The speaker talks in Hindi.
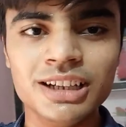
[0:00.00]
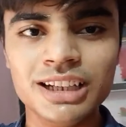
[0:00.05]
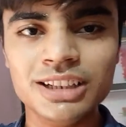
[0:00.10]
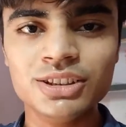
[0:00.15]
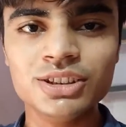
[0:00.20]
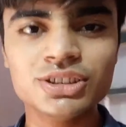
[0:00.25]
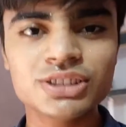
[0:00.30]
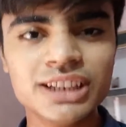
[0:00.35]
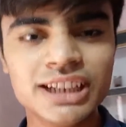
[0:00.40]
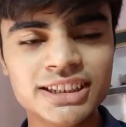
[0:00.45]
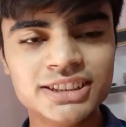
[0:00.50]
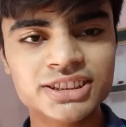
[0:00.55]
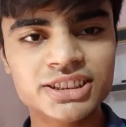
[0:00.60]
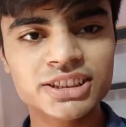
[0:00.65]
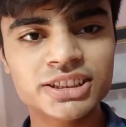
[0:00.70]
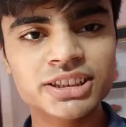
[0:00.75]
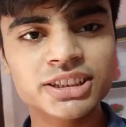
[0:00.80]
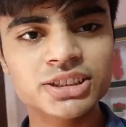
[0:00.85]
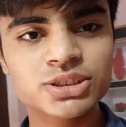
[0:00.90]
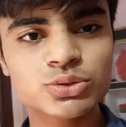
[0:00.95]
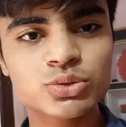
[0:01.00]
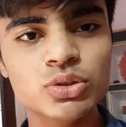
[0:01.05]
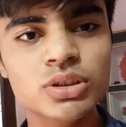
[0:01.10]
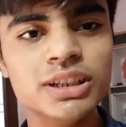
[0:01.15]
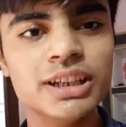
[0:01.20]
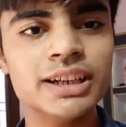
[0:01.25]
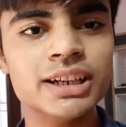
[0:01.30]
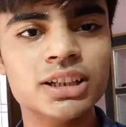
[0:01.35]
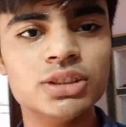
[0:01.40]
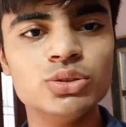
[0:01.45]
अगर ताशी के
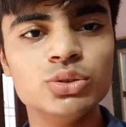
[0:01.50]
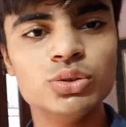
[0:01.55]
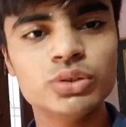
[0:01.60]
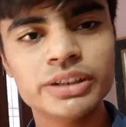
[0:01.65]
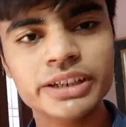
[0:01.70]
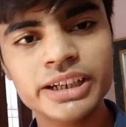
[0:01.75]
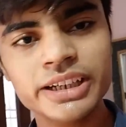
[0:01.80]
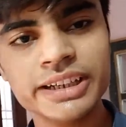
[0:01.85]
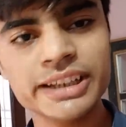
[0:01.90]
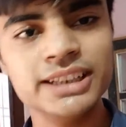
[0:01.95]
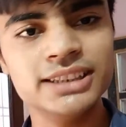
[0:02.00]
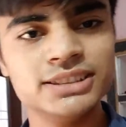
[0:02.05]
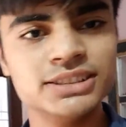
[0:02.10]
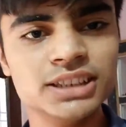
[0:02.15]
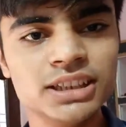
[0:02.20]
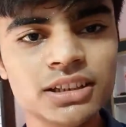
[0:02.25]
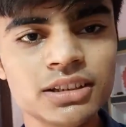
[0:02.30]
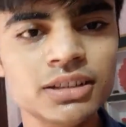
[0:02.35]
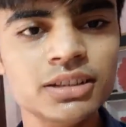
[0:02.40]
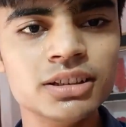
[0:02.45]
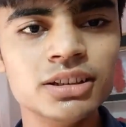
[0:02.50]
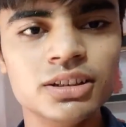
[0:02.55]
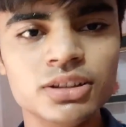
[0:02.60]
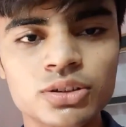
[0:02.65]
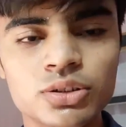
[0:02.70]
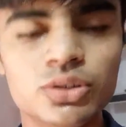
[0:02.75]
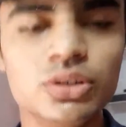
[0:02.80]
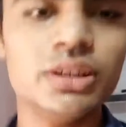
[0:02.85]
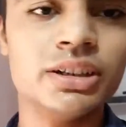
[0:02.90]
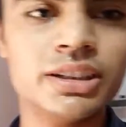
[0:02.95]
स्कूल जाना तो हो गया कैंसिल
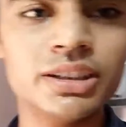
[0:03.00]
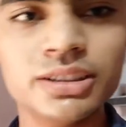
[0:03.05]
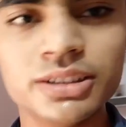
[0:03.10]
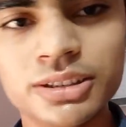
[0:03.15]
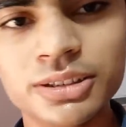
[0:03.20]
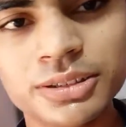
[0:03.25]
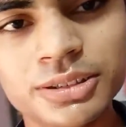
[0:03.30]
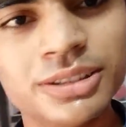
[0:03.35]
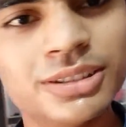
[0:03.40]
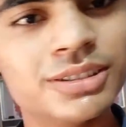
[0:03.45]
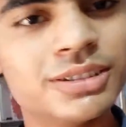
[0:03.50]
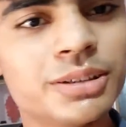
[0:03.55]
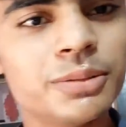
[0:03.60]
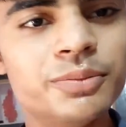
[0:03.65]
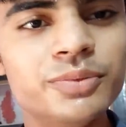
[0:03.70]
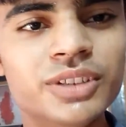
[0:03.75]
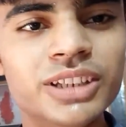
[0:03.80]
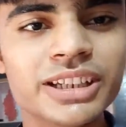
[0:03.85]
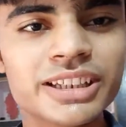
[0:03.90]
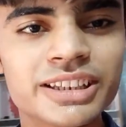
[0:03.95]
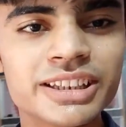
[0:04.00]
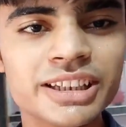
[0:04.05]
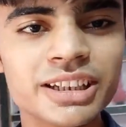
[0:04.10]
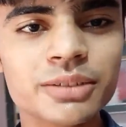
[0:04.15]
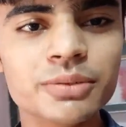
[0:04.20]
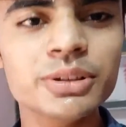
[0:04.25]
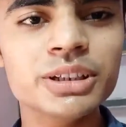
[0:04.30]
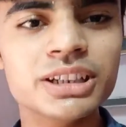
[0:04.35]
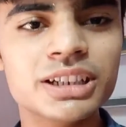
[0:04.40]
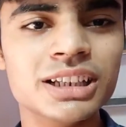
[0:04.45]
और अब देखते
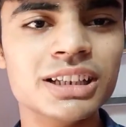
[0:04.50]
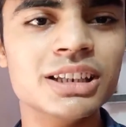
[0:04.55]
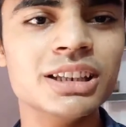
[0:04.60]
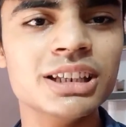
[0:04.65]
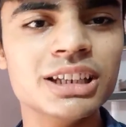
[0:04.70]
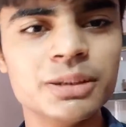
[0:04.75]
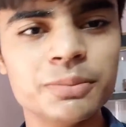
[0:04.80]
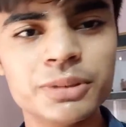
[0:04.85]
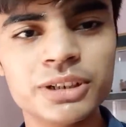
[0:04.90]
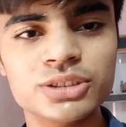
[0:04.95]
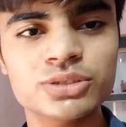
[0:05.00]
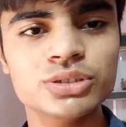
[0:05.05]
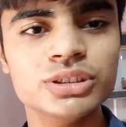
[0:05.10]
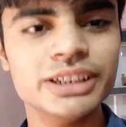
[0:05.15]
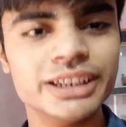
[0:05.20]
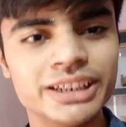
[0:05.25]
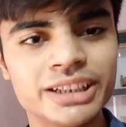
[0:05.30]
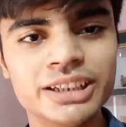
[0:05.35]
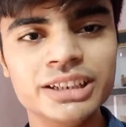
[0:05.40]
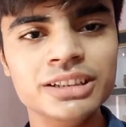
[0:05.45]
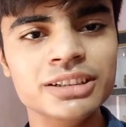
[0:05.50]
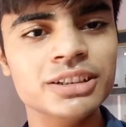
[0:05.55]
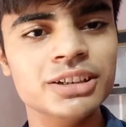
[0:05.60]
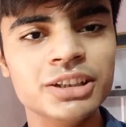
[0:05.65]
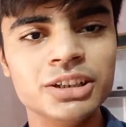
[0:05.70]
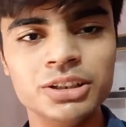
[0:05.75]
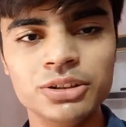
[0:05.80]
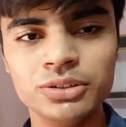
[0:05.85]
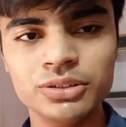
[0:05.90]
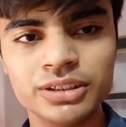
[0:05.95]
हैं अभी कल या परसों आएंगे
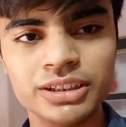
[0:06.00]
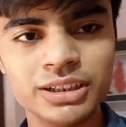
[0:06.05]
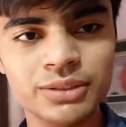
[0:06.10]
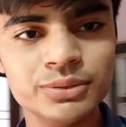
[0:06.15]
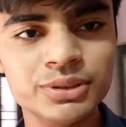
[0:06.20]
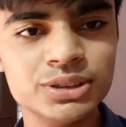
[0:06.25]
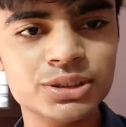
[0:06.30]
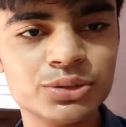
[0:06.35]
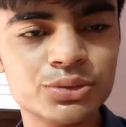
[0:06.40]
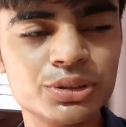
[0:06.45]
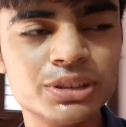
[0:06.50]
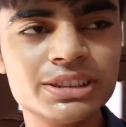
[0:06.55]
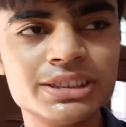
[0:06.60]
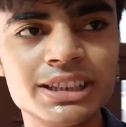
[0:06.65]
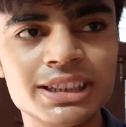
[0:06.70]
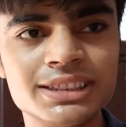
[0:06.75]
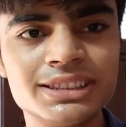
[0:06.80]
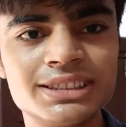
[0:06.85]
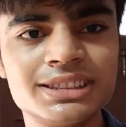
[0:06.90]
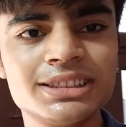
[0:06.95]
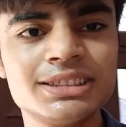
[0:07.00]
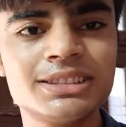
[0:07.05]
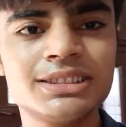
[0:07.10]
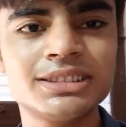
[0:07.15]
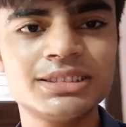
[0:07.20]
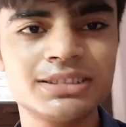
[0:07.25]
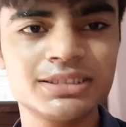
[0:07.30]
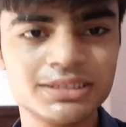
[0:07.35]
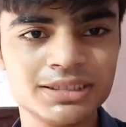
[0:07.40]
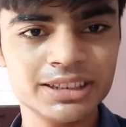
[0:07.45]
पर अभी तो कोई
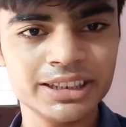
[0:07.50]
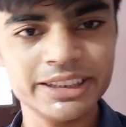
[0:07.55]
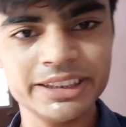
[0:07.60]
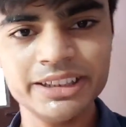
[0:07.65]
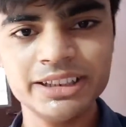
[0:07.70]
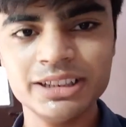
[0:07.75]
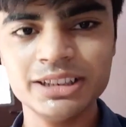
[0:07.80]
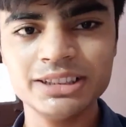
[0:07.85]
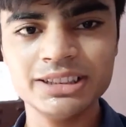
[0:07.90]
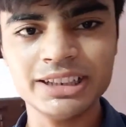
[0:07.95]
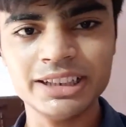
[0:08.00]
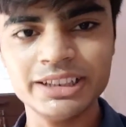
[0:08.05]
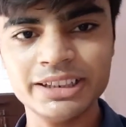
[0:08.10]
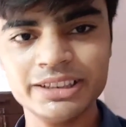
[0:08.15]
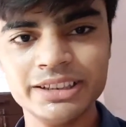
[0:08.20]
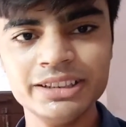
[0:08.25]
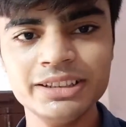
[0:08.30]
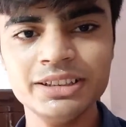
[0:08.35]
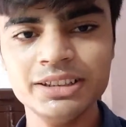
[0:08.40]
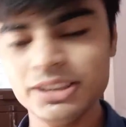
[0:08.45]
चांसेस नहीं हैं जाने के